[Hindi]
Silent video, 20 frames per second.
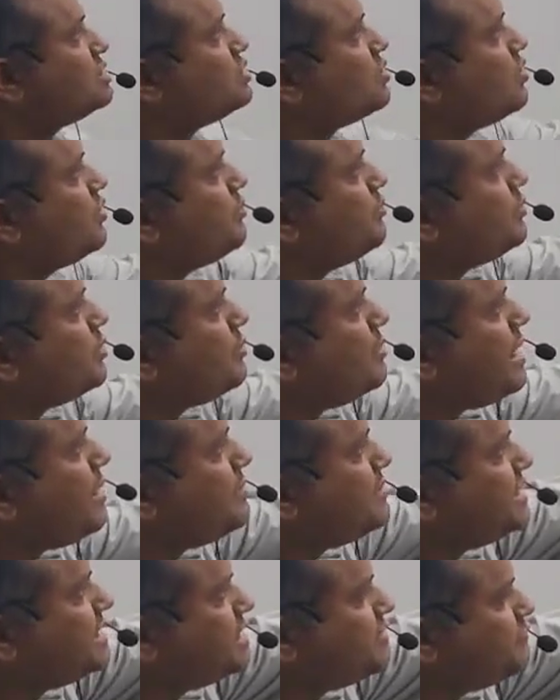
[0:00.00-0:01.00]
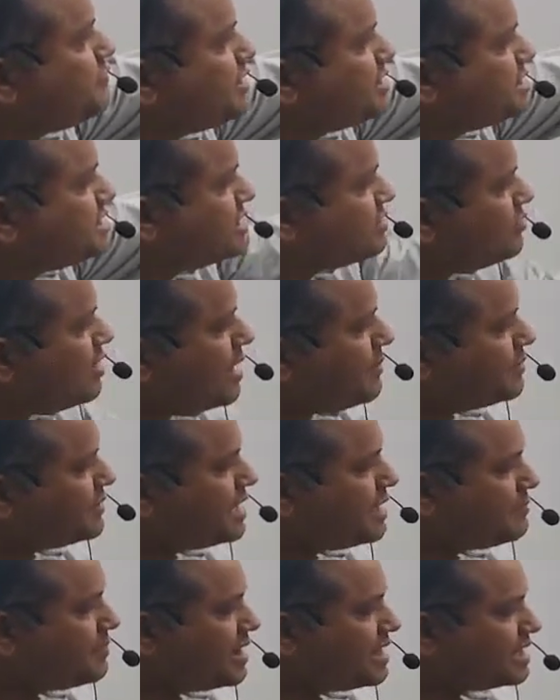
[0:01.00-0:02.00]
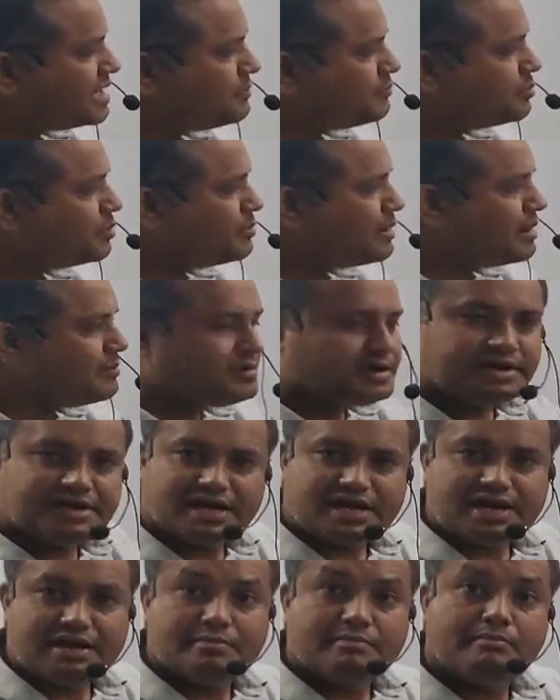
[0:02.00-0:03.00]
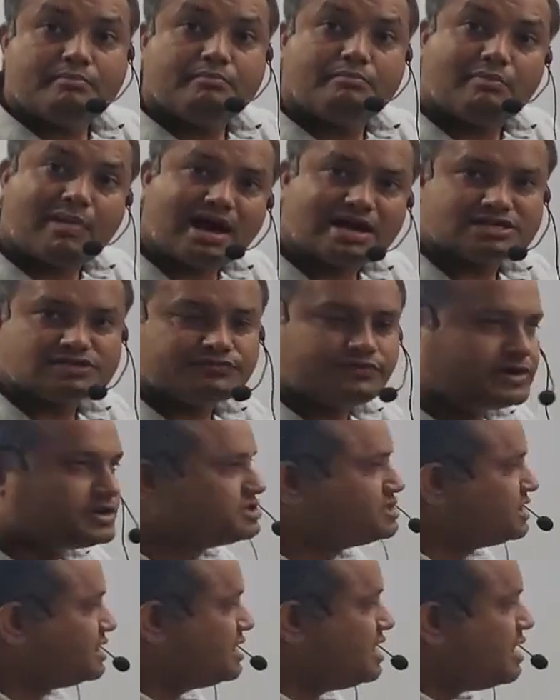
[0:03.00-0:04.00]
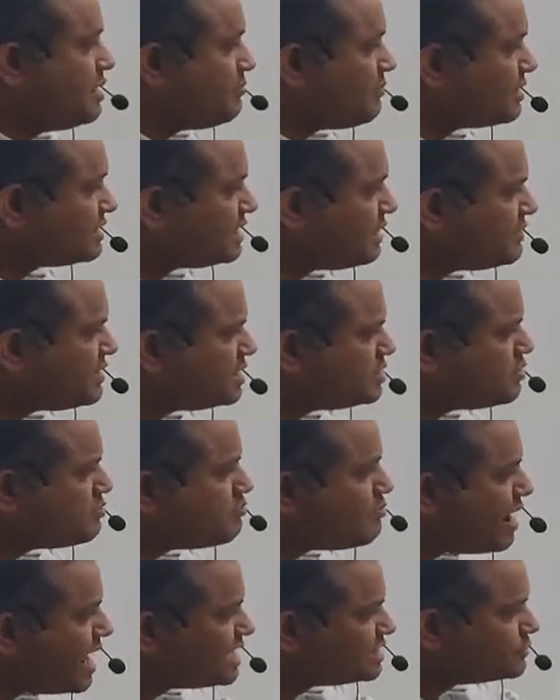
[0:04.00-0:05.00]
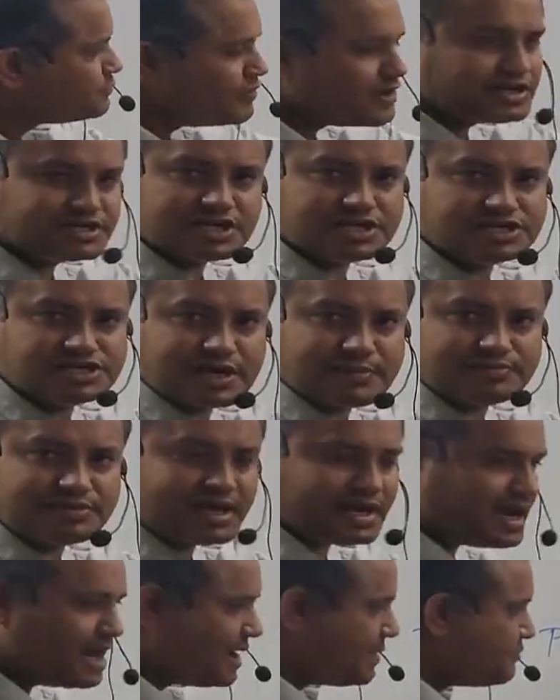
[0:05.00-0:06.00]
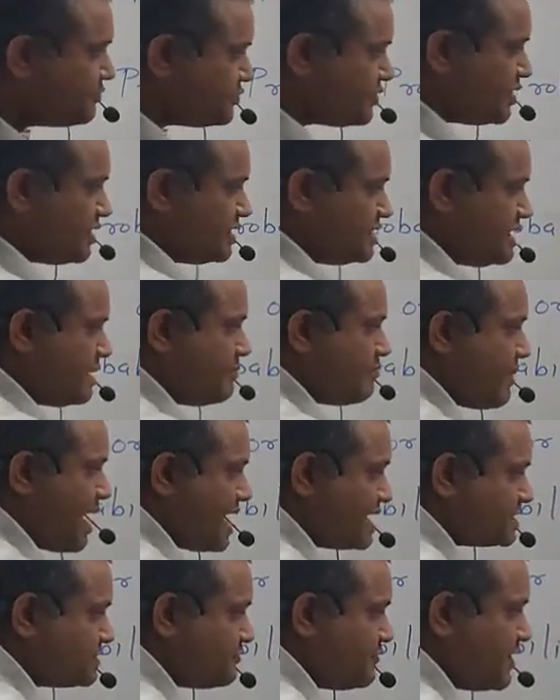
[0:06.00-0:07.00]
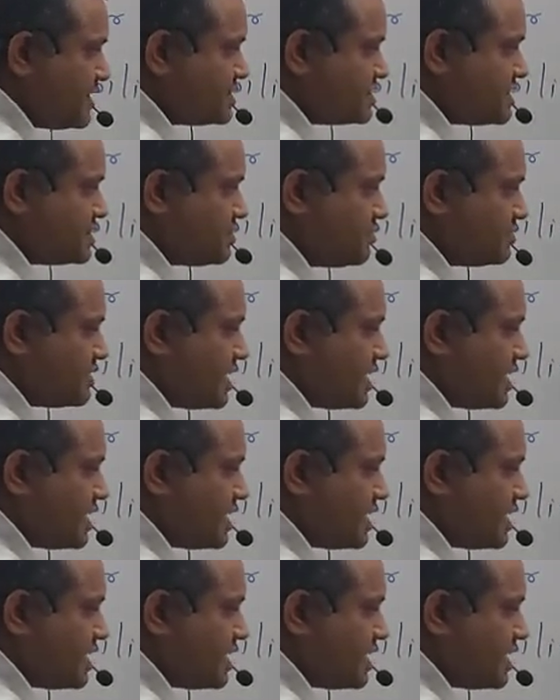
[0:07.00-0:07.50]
तो प्रोबेबिलिटी फंक्शन को आप कह पाएंगे प्रोबेबिलिटी मास फंक्शन मतलब ये जो मास फंक्शन शब्द है ना ये मास फंक्शन जो